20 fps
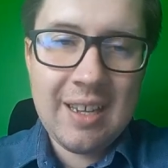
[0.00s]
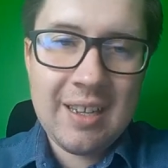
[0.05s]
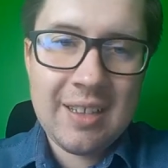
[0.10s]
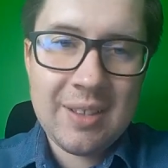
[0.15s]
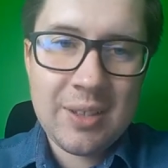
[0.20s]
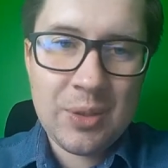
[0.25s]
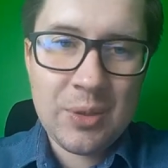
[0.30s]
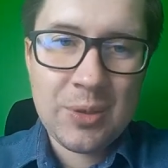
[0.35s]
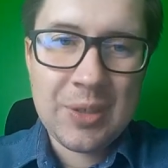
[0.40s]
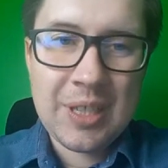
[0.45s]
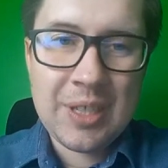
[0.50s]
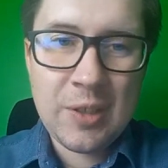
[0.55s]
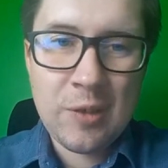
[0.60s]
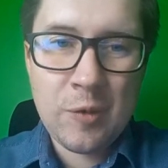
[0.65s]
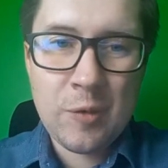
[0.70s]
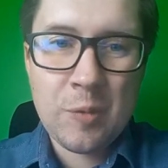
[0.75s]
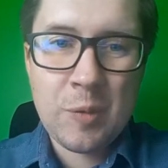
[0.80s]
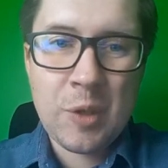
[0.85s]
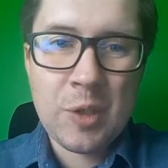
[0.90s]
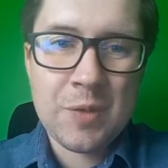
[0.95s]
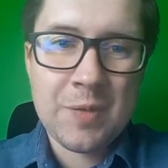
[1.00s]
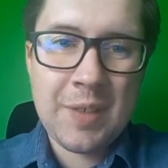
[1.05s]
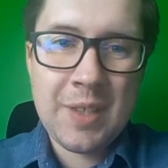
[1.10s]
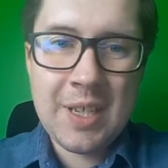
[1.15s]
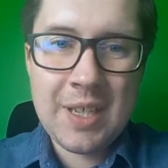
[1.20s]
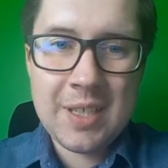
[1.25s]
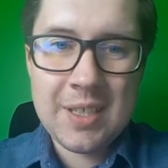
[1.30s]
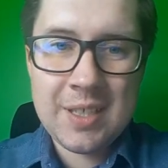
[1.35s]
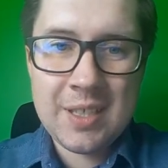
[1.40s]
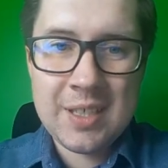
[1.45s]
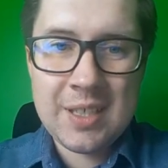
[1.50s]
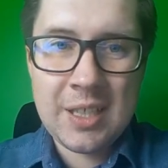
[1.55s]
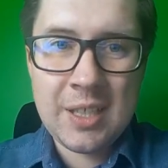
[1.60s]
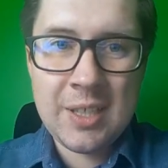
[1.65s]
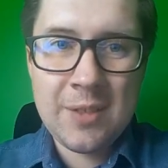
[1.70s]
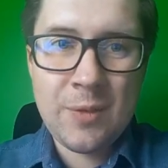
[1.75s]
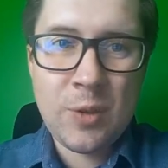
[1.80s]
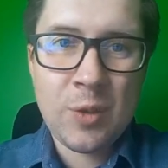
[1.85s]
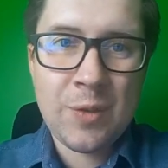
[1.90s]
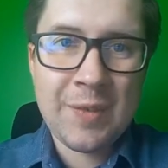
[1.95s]
No tutaj to wprost wynika z zasady
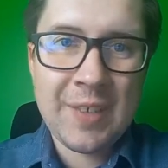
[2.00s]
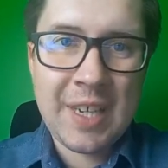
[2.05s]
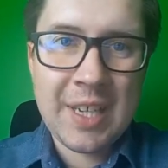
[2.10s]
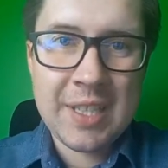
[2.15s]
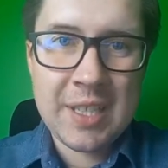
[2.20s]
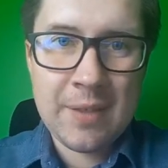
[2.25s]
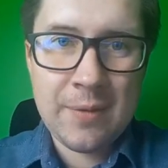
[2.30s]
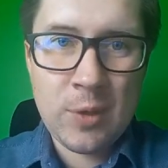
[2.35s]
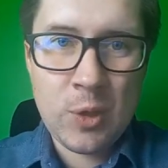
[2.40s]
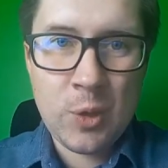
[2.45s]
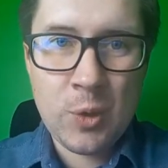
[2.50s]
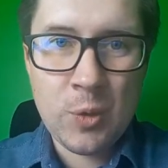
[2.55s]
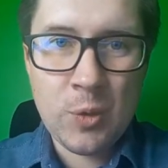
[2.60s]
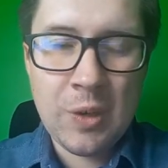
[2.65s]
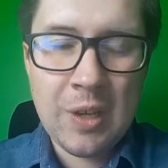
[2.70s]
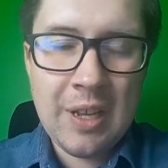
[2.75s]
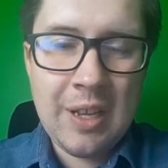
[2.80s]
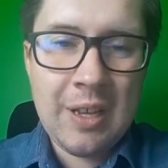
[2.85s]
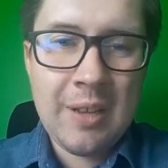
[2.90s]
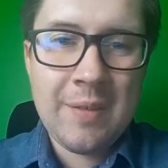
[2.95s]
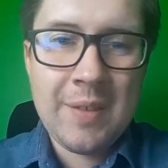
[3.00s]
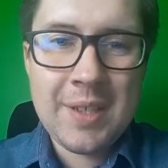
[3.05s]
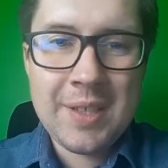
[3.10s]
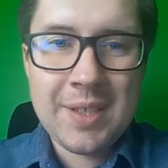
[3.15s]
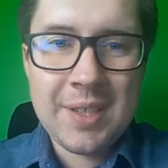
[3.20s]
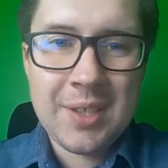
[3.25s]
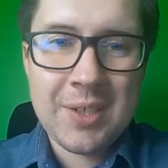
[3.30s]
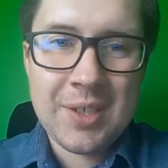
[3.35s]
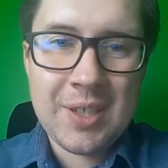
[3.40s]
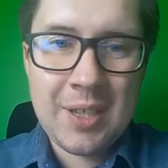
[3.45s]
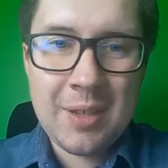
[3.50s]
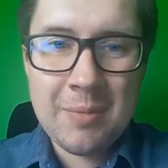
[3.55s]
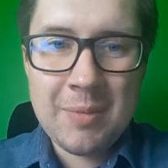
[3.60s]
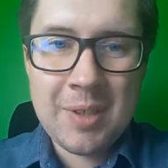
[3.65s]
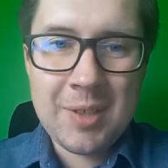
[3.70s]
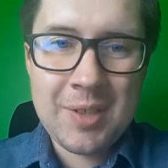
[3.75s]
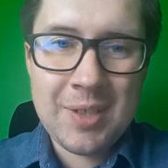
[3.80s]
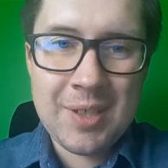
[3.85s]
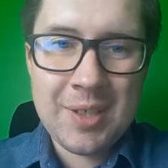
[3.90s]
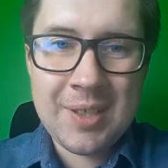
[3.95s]
wykonywania zawodu. Więc jeżeli
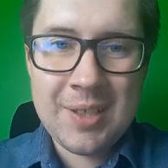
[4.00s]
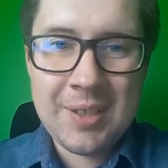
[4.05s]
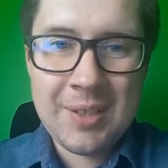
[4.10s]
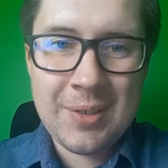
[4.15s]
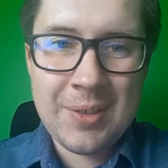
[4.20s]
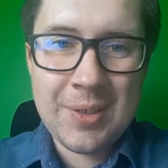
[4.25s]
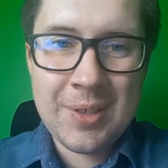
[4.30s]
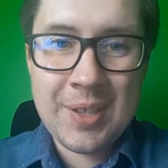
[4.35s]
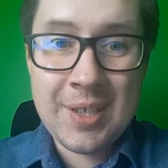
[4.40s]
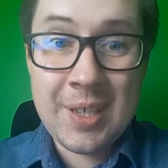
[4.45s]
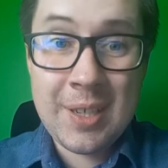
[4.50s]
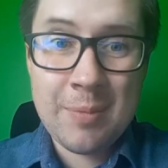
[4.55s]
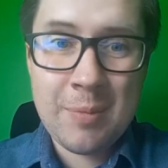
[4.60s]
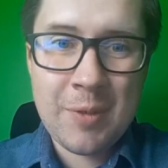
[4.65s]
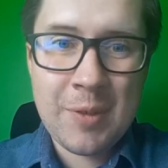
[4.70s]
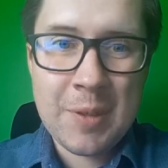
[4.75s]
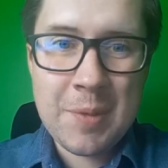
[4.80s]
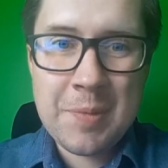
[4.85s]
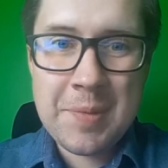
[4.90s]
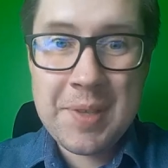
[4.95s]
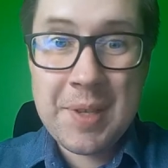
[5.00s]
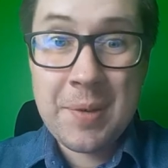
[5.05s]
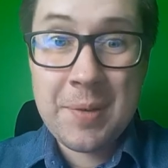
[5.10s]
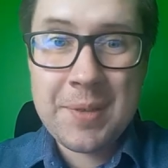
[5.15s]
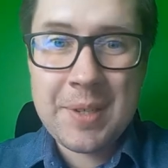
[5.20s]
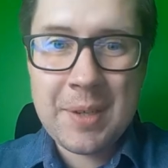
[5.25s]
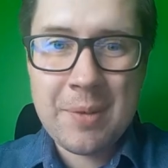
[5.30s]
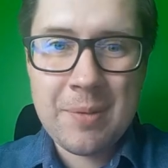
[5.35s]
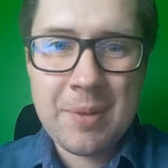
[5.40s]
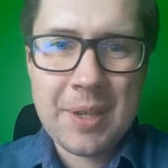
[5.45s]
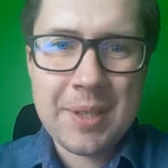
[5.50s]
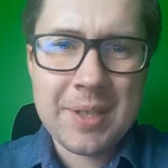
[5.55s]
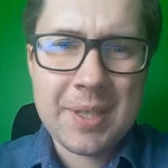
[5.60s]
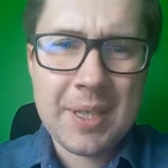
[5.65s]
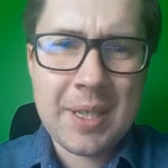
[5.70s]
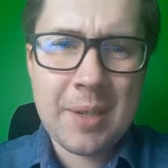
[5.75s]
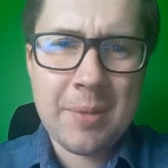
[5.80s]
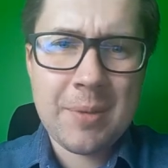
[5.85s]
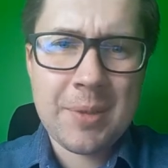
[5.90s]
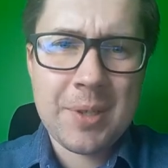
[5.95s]
macie do czynienia powiedzmy z jakąś taką
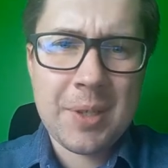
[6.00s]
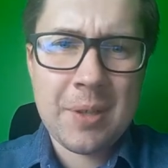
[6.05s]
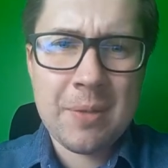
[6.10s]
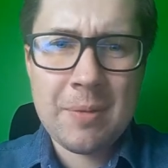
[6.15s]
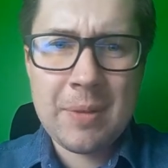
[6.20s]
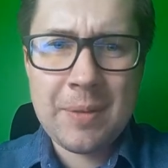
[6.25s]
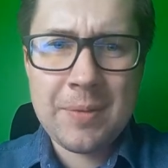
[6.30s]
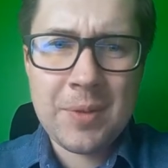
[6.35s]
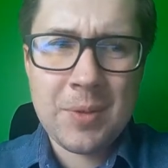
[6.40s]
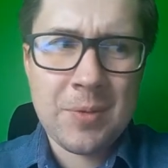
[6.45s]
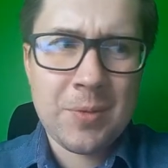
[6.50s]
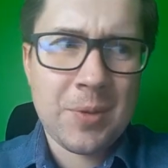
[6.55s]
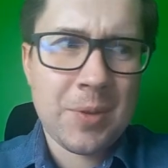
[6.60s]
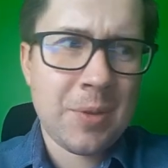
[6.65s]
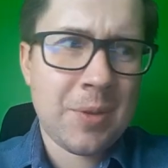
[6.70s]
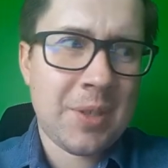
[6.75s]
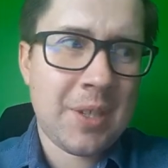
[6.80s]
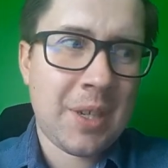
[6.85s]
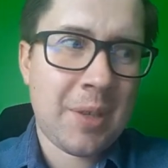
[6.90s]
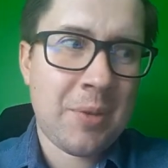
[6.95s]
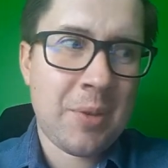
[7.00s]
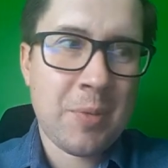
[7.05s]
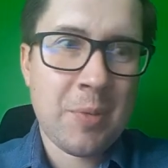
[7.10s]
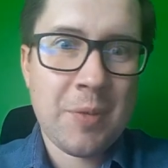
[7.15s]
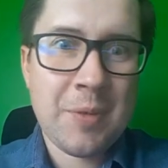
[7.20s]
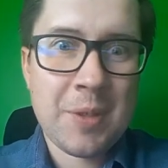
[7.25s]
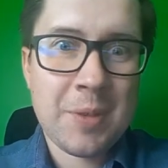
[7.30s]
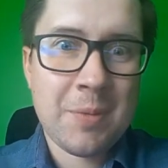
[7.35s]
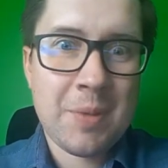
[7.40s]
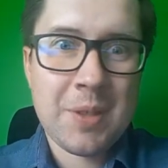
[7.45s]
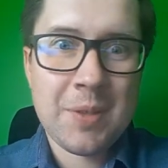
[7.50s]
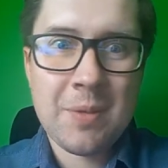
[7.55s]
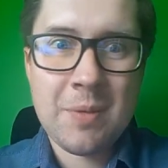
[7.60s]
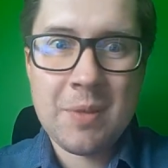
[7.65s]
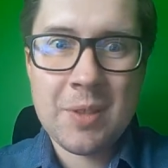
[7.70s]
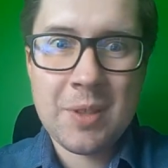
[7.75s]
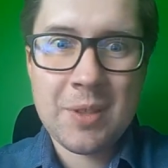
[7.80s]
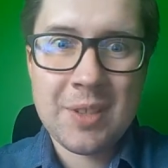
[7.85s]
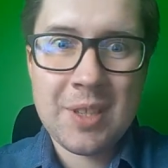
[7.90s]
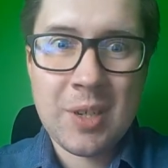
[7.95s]
kancelarią odszkodowawczą, czy z jakimś powiedzmy nazwijmy
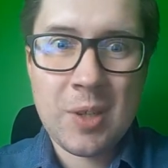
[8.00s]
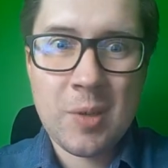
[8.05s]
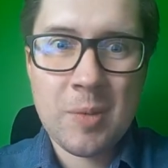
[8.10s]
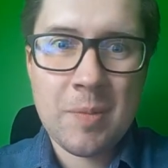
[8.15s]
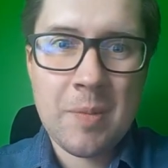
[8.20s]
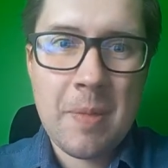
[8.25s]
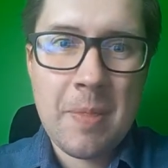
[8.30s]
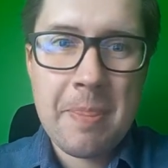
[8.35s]
to taką